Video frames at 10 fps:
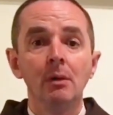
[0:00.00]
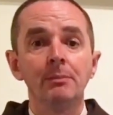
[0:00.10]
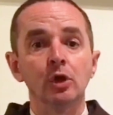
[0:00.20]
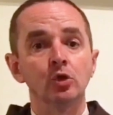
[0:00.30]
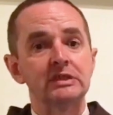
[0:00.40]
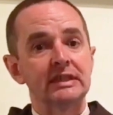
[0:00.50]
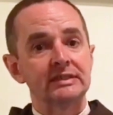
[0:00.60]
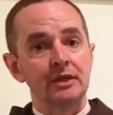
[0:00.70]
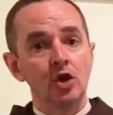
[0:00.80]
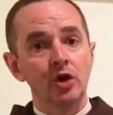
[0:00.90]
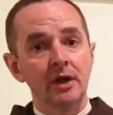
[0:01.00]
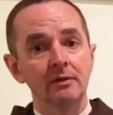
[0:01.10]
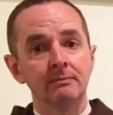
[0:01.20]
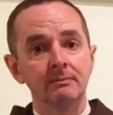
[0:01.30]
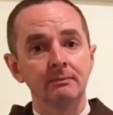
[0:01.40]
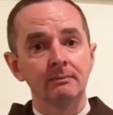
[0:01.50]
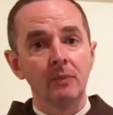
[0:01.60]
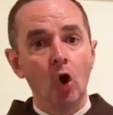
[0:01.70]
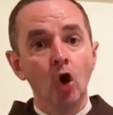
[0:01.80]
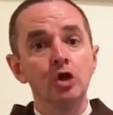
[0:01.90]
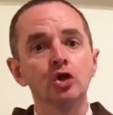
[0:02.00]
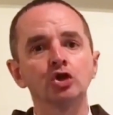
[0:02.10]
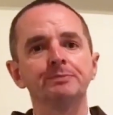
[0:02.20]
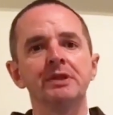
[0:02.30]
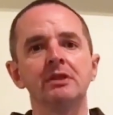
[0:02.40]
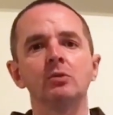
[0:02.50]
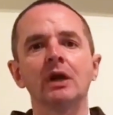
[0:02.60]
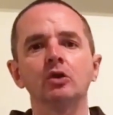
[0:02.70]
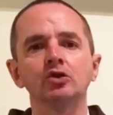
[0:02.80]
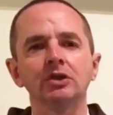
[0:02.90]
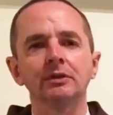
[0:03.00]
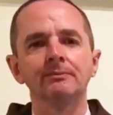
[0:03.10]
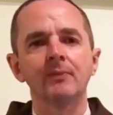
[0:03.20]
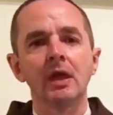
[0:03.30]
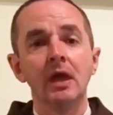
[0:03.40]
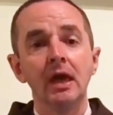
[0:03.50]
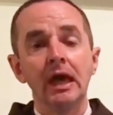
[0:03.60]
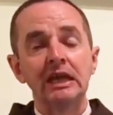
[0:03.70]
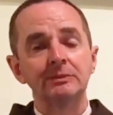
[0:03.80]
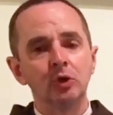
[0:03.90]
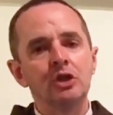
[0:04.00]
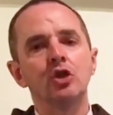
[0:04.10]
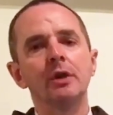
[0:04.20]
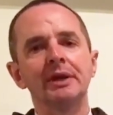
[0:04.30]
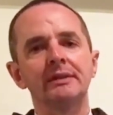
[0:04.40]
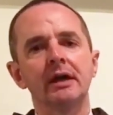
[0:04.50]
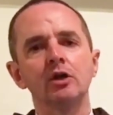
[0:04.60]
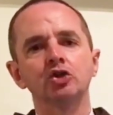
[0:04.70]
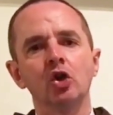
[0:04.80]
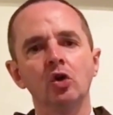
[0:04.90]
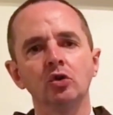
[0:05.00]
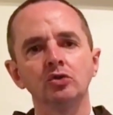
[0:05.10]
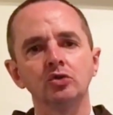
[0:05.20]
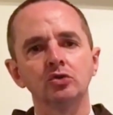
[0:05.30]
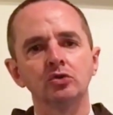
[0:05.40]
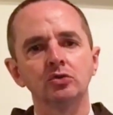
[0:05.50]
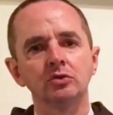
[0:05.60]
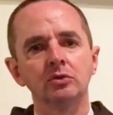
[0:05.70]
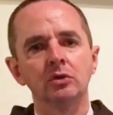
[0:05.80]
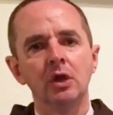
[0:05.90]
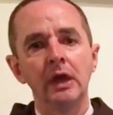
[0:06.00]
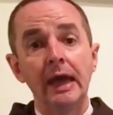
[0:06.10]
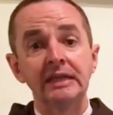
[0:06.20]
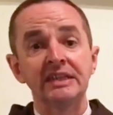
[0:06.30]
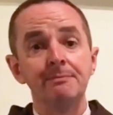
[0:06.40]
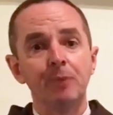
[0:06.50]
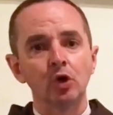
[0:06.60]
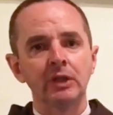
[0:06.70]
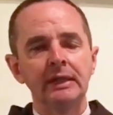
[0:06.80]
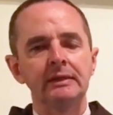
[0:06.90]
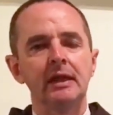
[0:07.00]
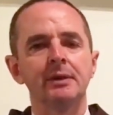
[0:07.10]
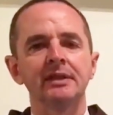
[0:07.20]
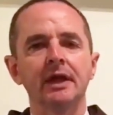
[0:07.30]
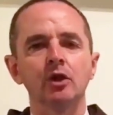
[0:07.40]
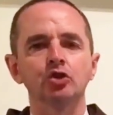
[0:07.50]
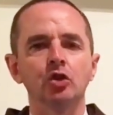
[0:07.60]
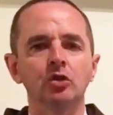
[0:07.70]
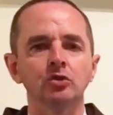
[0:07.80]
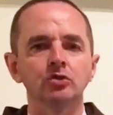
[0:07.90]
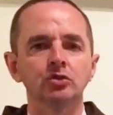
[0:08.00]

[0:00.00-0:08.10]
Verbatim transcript: Pero Nuestra Señora hoy nos pide una cosa. Es bonito levantar los ojos. Es importante levantar los ojos